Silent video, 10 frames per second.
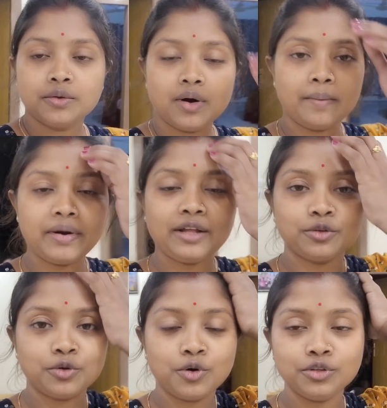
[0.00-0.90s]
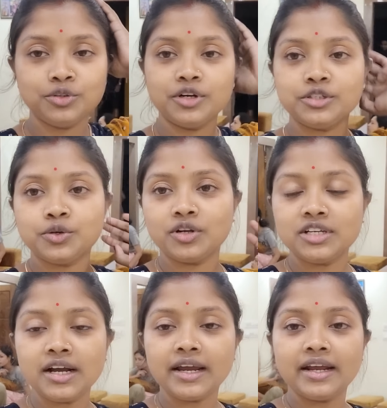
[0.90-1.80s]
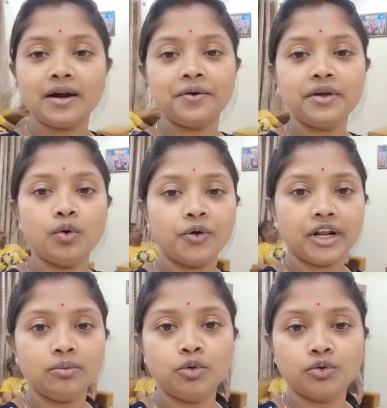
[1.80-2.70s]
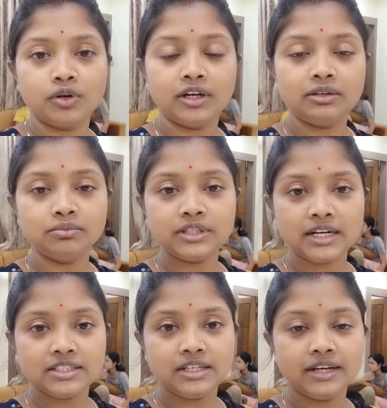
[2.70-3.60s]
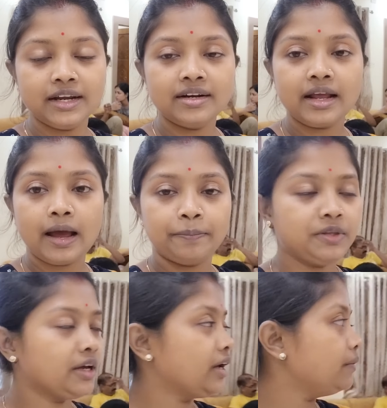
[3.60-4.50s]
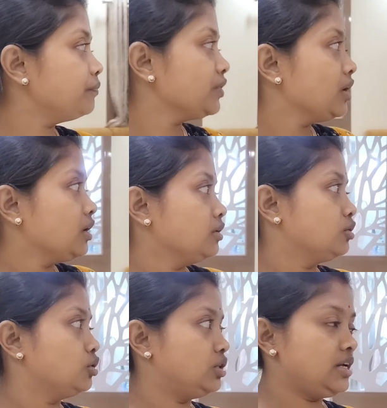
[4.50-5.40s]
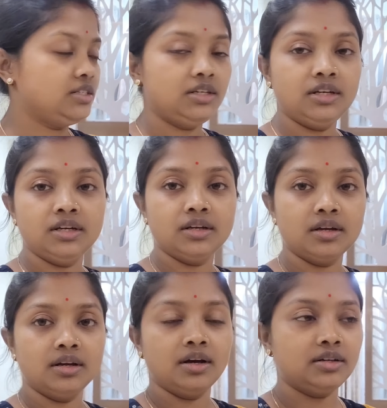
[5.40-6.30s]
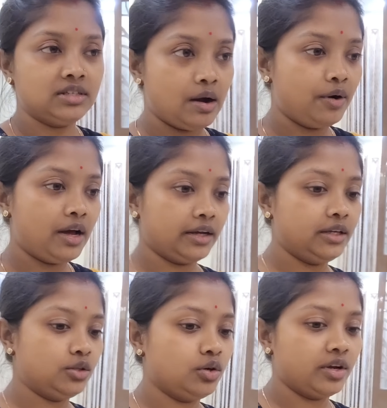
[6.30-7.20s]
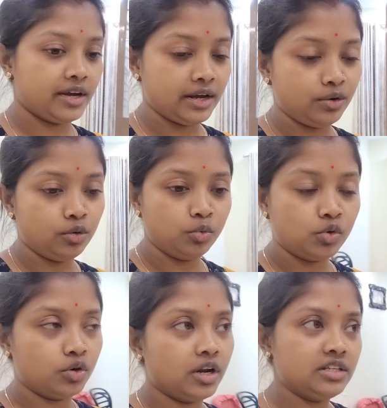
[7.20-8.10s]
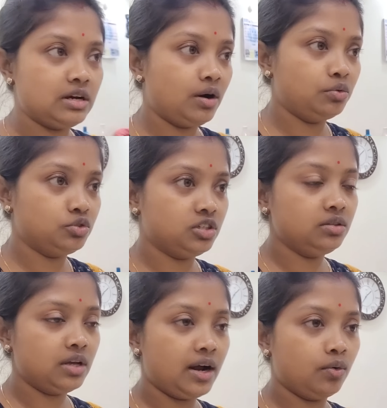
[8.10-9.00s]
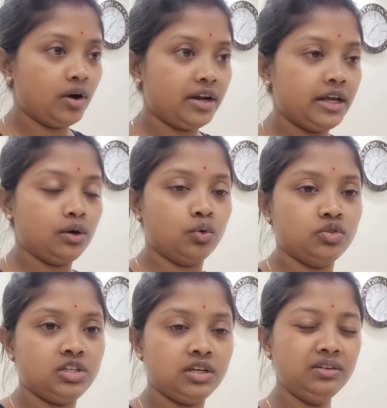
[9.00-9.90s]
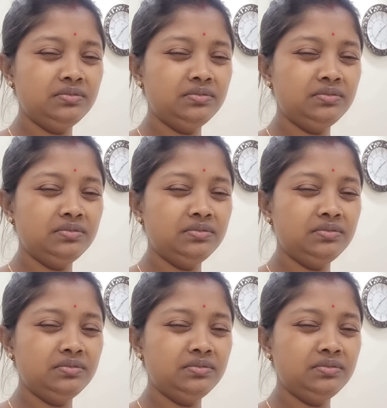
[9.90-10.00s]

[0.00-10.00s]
তো আমরা এতক্ষণ ধরে সজাগ এই কারণে হোটেল বুক করলাম দার্জিলিংয়ের অ্যাপ থেকে তো দার্জিলিং যাওয়ার আগেই তো এগুলো বুক করে যাওয়া উচিত আর ওখানে গিয়ে খুঁজে